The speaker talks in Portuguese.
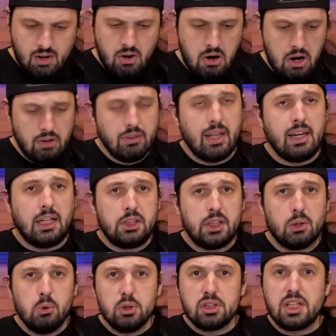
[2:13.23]
Ó, oh, Nanete
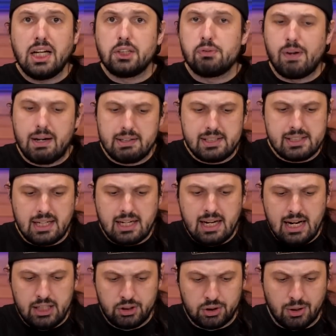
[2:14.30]
ia gostar de falar dessa
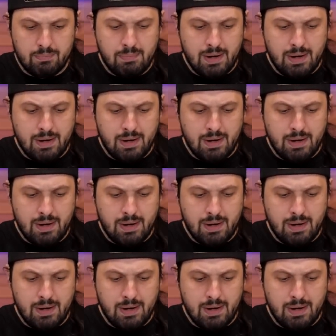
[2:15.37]
caixa, ó.